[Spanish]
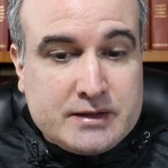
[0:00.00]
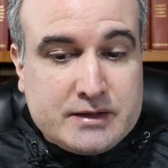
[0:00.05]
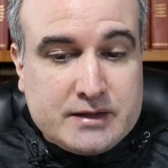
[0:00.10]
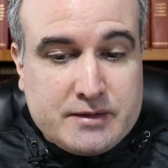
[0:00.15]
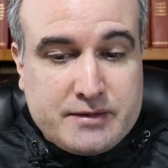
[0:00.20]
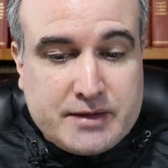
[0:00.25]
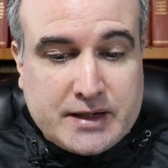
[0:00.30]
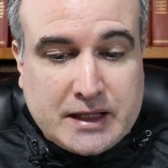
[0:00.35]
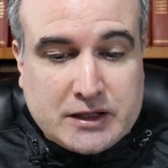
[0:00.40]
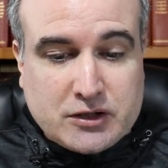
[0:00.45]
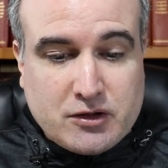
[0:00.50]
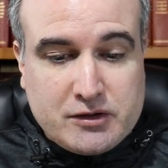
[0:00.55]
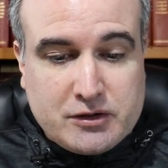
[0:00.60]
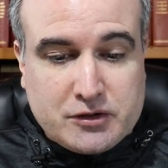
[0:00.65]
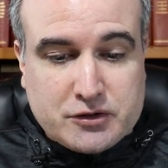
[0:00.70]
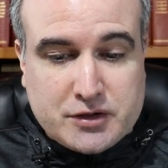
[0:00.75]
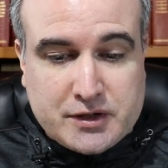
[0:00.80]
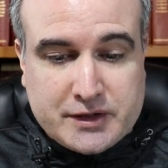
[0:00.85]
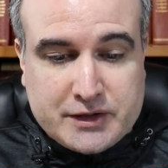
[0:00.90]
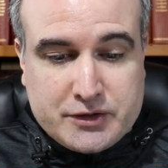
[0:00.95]
de Fernando de
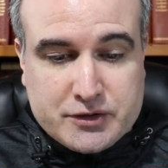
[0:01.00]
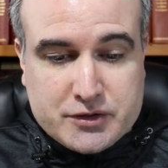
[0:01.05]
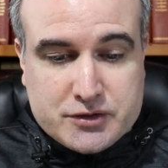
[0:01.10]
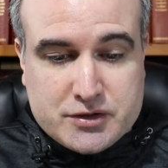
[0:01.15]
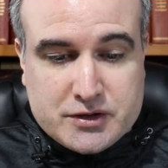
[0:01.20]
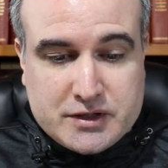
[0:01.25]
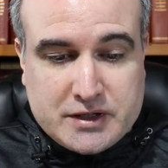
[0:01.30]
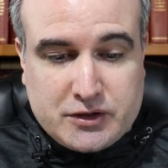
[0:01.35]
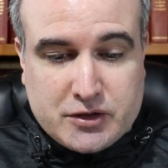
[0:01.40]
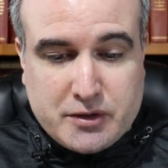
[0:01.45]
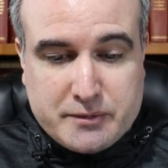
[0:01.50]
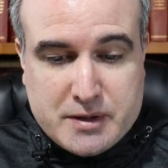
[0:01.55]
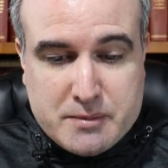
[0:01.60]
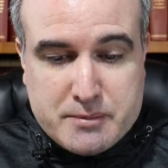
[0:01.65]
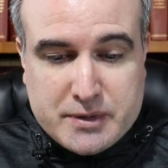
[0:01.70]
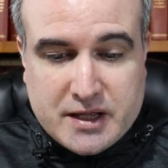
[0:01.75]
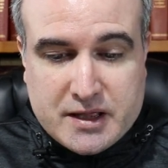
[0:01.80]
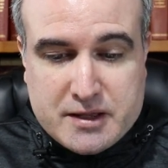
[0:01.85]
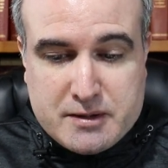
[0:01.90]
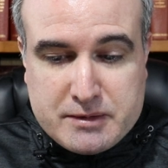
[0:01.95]
los Ríos, en
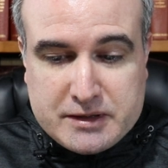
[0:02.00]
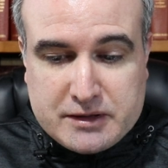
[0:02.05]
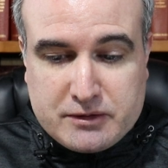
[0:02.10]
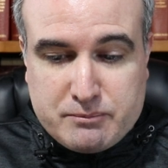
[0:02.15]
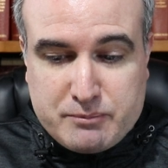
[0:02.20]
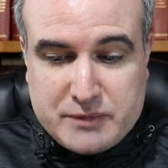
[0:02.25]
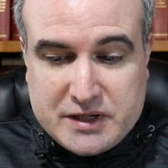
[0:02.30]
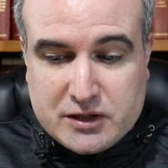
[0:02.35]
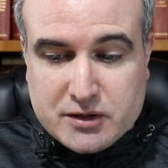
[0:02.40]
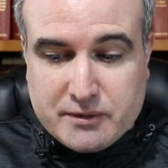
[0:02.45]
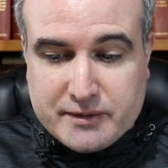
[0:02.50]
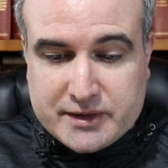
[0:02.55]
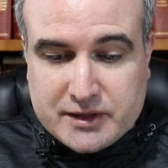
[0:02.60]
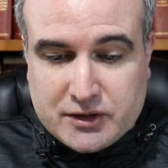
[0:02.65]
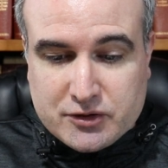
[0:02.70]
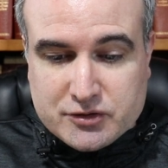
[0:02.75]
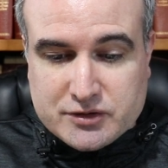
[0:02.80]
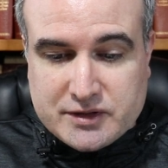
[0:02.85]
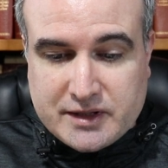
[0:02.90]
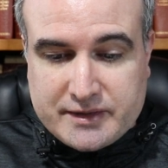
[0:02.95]
noviembre de
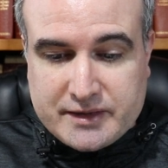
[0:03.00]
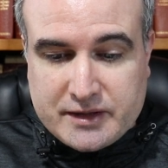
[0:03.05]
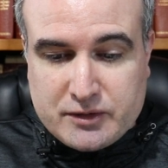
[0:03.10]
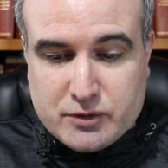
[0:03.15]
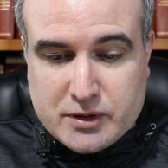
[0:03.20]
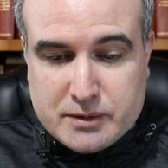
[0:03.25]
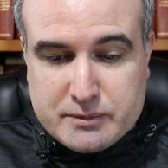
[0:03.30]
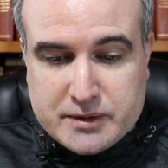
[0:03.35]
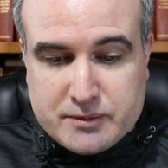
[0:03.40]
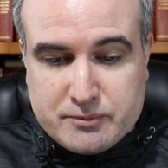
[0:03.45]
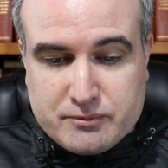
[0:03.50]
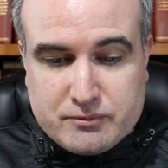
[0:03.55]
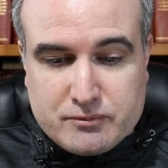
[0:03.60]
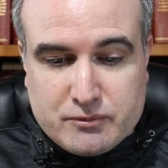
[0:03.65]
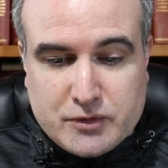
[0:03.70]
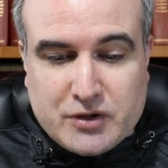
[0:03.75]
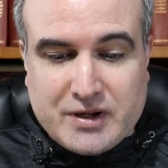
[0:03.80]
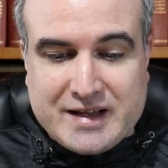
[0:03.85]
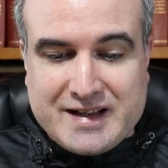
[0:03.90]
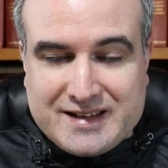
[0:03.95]
1919,
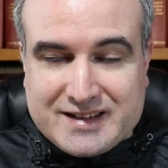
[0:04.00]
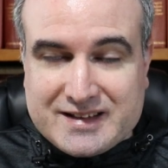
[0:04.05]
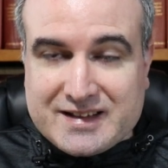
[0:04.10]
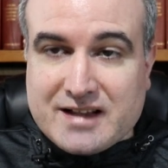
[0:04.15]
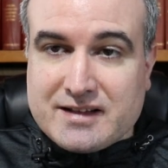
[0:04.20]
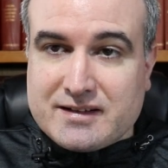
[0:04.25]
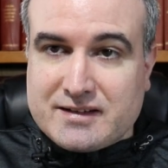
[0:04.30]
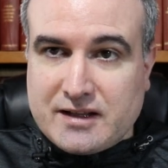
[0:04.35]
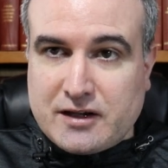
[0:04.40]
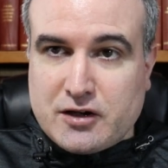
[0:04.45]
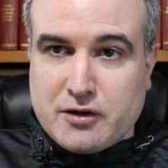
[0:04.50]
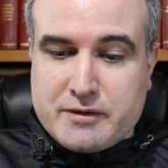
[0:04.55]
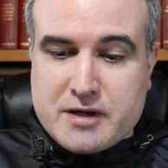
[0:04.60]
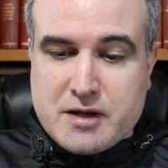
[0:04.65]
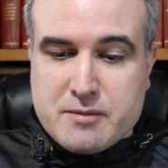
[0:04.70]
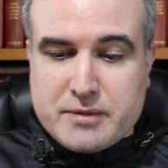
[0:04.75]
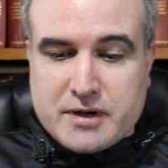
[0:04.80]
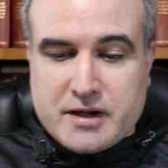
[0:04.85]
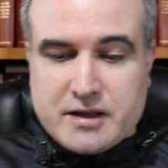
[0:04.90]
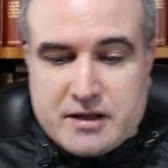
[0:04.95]
bueno, el 6 de
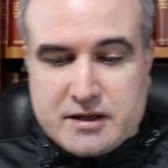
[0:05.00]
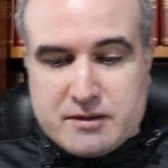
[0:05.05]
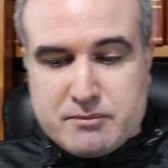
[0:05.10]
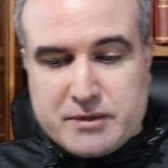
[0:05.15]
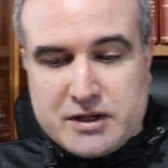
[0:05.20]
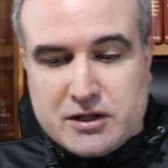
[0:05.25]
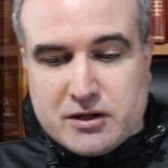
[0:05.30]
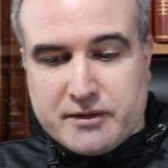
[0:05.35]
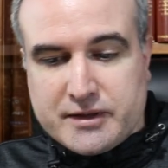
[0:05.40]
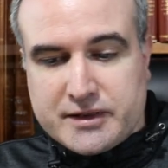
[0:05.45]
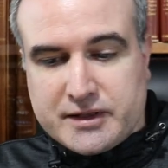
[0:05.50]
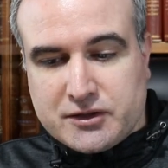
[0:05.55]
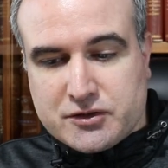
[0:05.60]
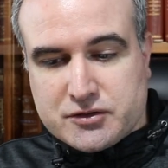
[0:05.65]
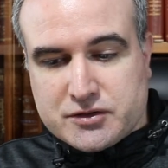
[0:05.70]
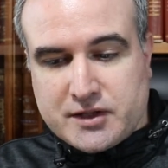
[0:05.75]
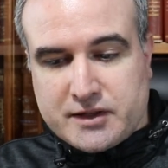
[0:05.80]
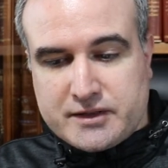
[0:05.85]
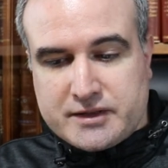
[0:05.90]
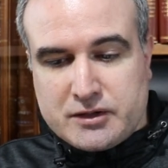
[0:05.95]
noviembre de
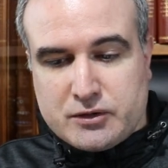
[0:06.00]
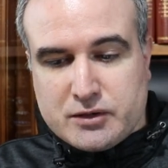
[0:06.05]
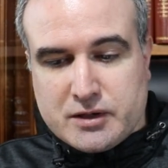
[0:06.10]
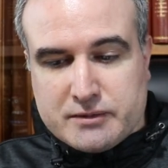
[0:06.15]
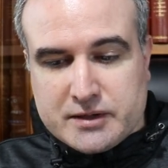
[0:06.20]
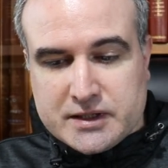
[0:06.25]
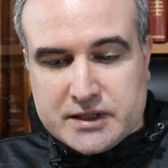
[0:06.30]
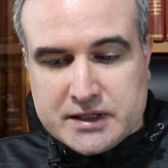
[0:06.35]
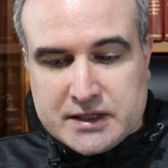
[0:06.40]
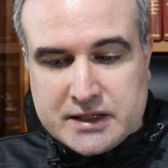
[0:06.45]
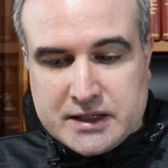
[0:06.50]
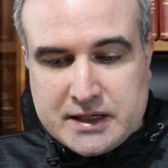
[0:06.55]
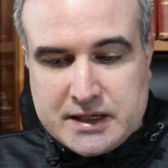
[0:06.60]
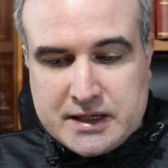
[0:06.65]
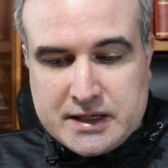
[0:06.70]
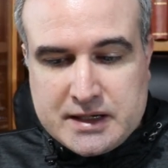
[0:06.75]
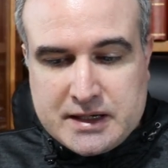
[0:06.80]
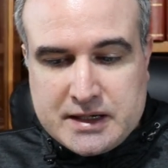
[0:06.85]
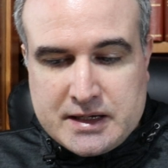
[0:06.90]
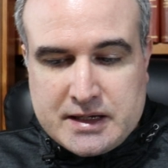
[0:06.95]
1919,
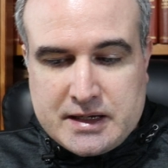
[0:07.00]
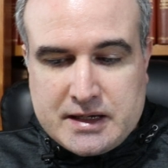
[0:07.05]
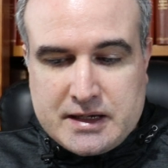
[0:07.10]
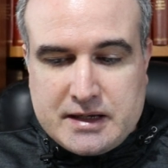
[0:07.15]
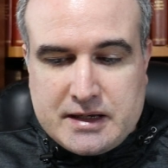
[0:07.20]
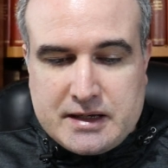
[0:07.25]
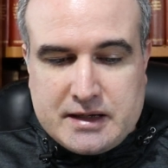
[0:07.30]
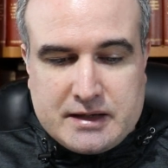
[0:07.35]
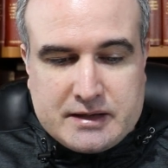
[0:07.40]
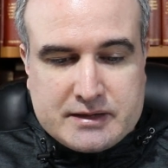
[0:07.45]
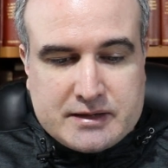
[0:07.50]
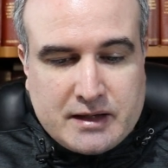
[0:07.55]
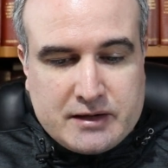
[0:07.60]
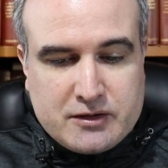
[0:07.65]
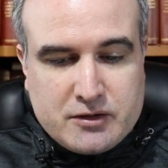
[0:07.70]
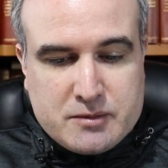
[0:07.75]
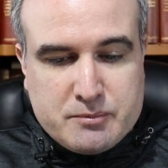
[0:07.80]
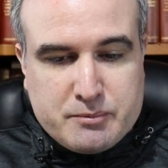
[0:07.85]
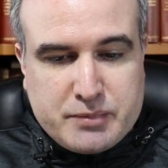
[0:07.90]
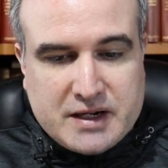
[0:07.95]
eh,
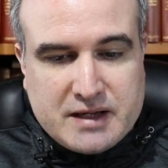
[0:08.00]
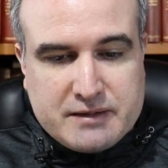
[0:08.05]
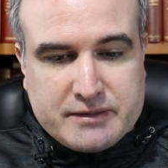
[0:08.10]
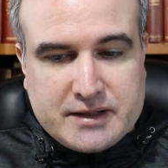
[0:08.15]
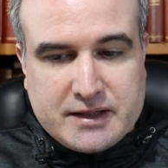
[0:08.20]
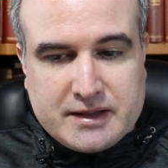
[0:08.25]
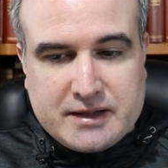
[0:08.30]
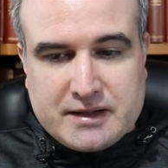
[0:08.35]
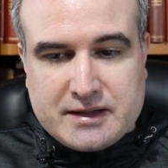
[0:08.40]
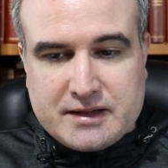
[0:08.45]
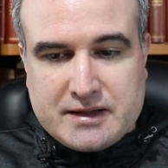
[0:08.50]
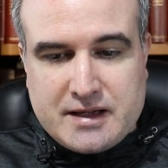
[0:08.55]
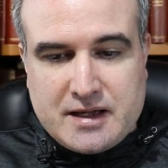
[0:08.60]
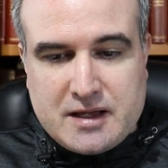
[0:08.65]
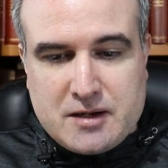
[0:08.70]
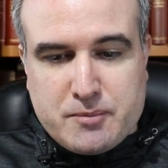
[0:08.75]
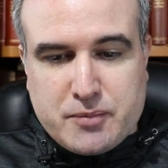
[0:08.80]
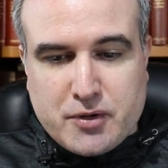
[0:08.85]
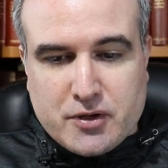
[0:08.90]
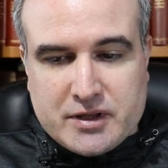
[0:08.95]
salió en Pravda
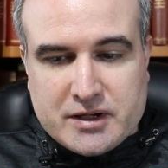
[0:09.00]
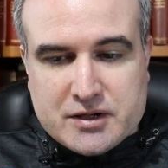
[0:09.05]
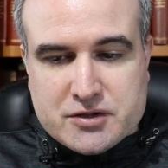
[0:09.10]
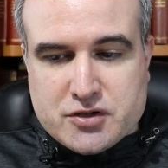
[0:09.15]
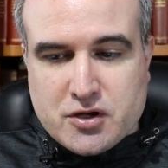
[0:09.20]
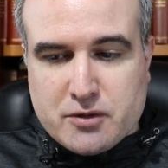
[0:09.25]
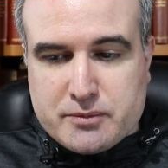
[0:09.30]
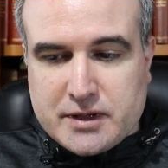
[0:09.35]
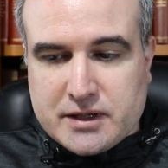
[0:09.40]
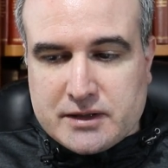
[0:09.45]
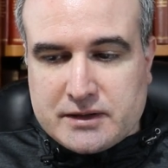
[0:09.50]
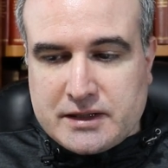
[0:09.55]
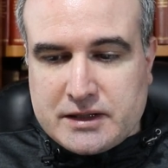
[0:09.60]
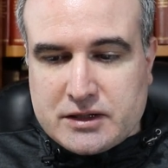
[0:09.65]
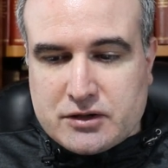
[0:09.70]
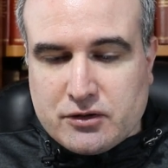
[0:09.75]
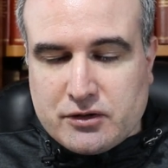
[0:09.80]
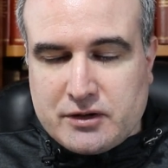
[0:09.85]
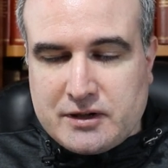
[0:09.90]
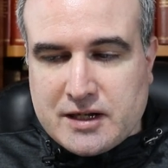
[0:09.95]
El poder
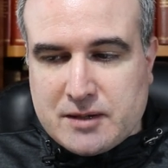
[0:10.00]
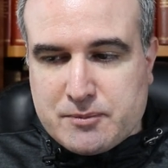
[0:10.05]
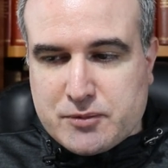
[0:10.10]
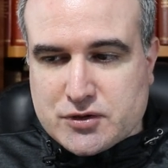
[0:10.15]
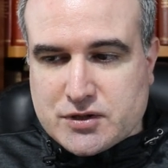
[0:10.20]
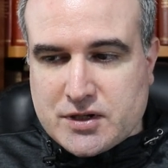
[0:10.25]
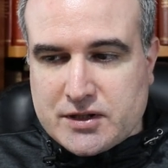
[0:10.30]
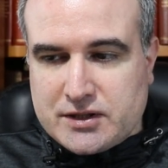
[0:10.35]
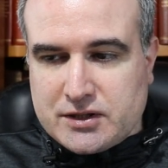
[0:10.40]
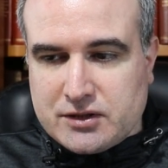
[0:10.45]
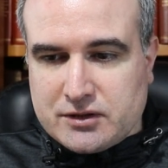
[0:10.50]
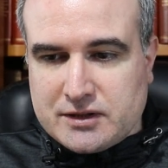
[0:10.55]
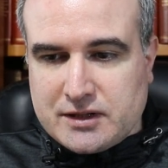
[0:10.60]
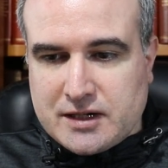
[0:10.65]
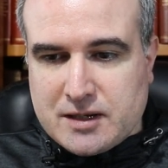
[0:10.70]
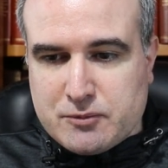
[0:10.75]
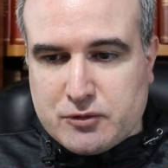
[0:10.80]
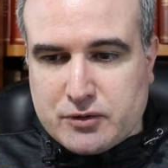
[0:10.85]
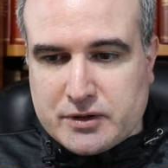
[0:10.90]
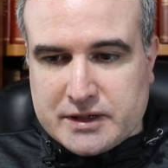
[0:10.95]
soviético y la posición
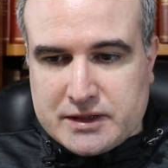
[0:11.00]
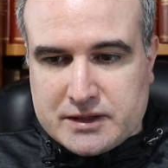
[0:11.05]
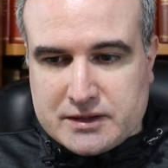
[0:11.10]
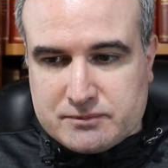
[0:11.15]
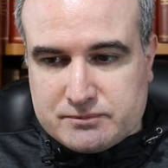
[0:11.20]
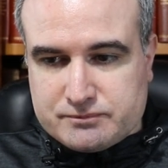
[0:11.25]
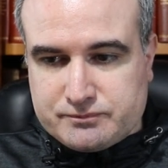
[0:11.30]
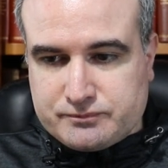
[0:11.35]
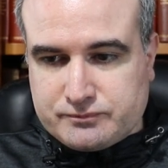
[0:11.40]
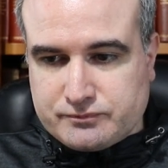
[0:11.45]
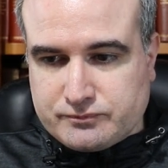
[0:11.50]
de la mujer,